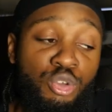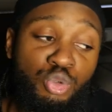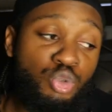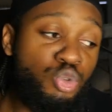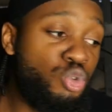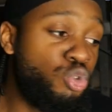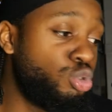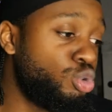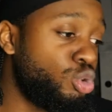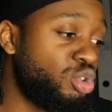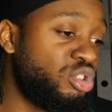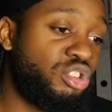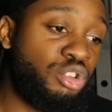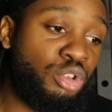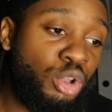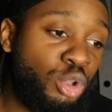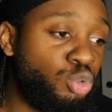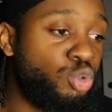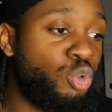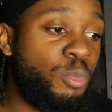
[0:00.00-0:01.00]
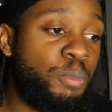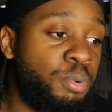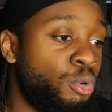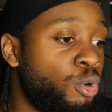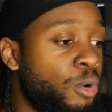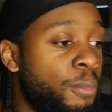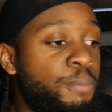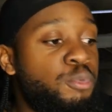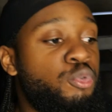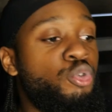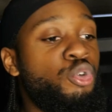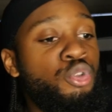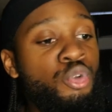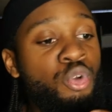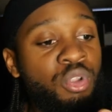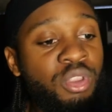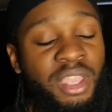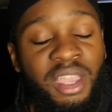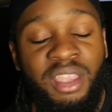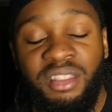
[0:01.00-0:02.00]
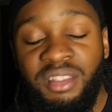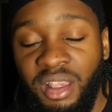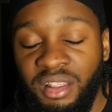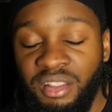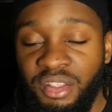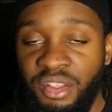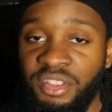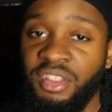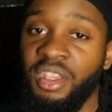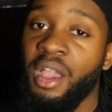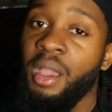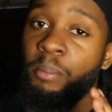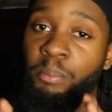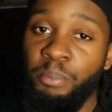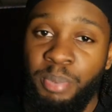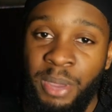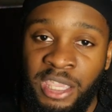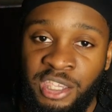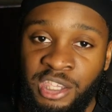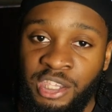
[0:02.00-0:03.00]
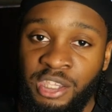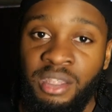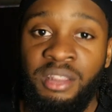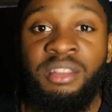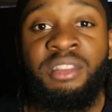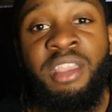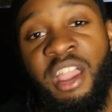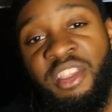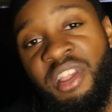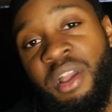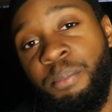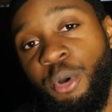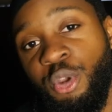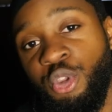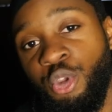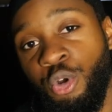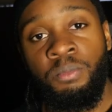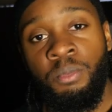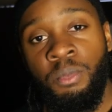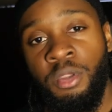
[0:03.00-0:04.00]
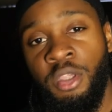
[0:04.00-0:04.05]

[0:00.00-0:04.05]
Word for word: une autre sorte de pompe ou une autre exercice pec. C'est très important.